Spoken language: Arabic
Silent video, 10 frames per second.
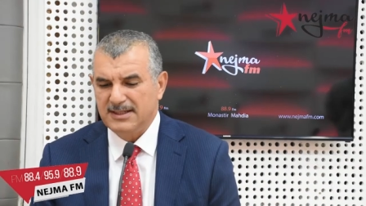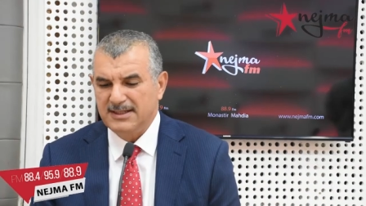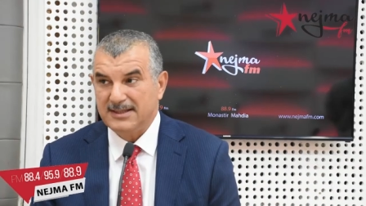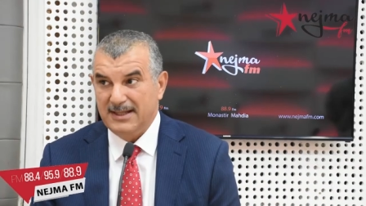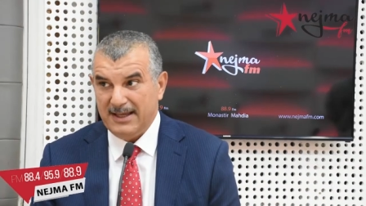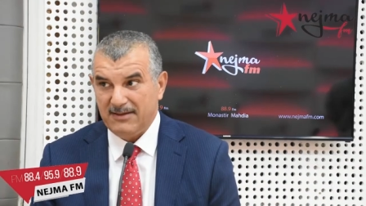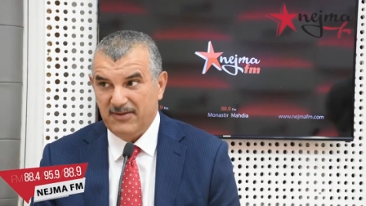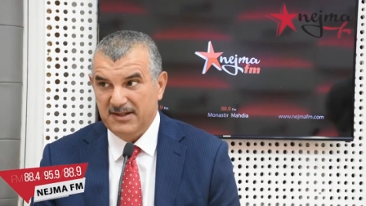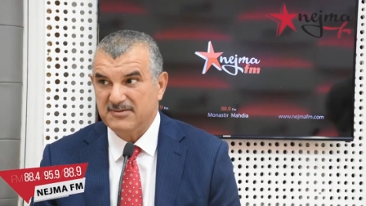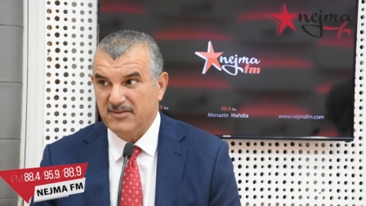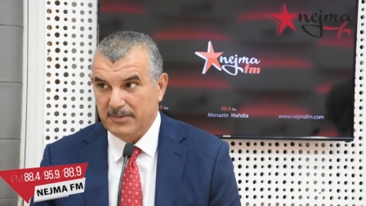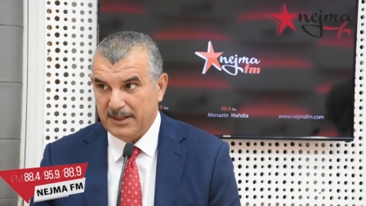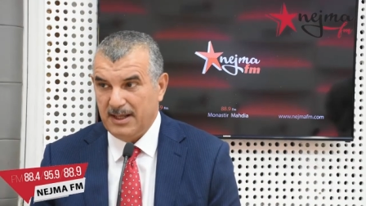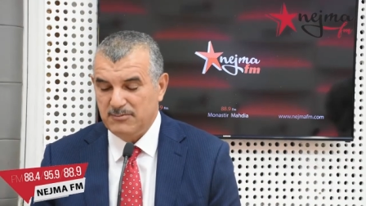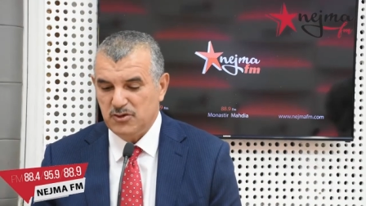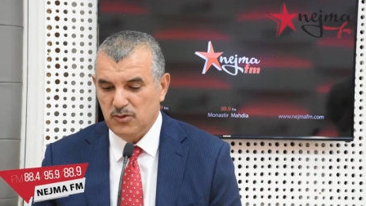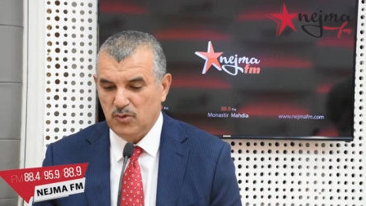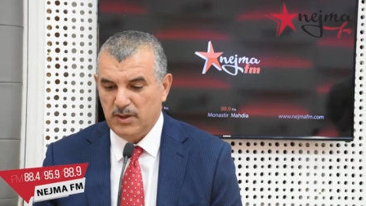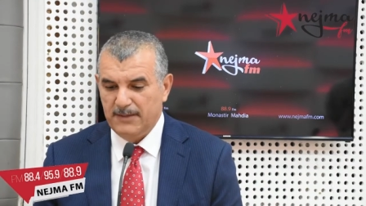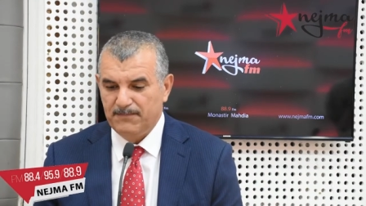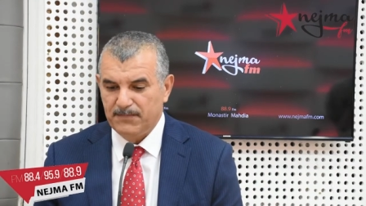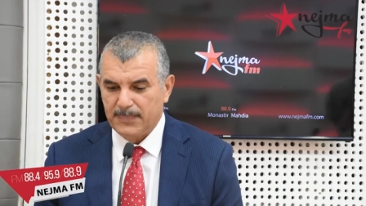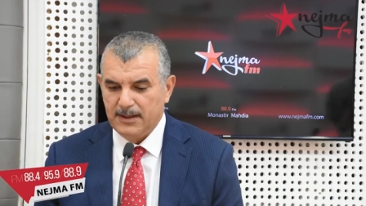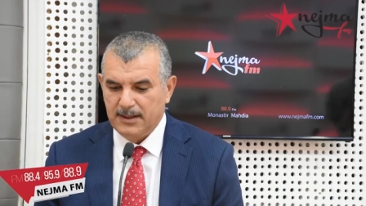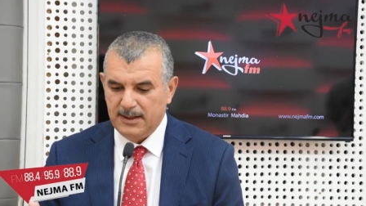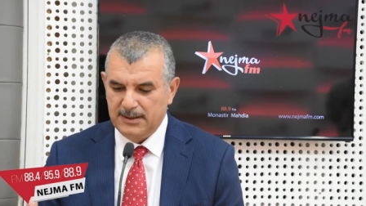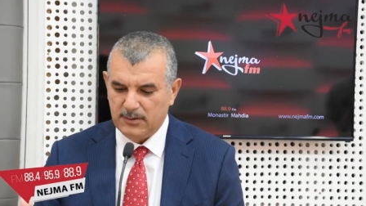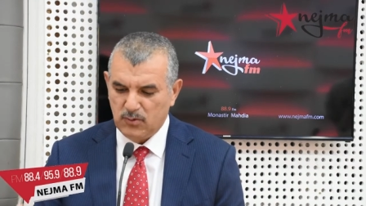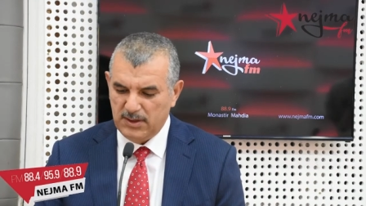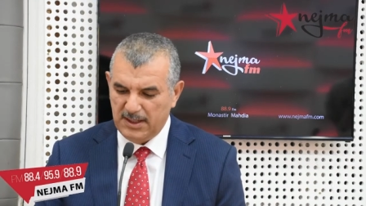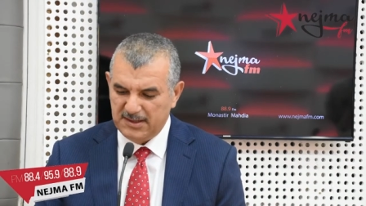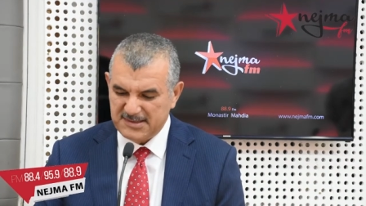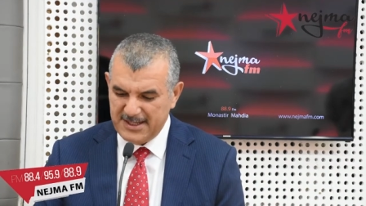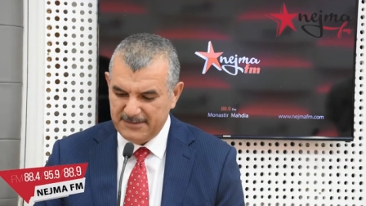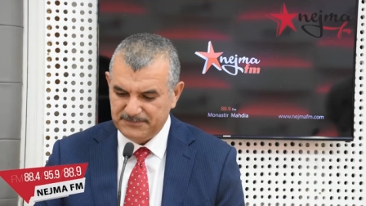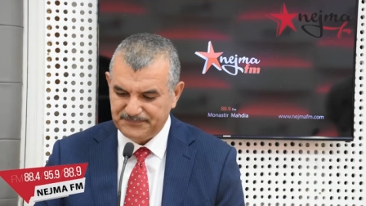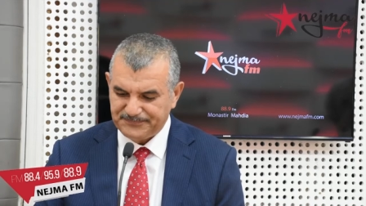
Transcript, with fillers: الانطلاق في النسبه في برنامجي هو ان يكون الاسلام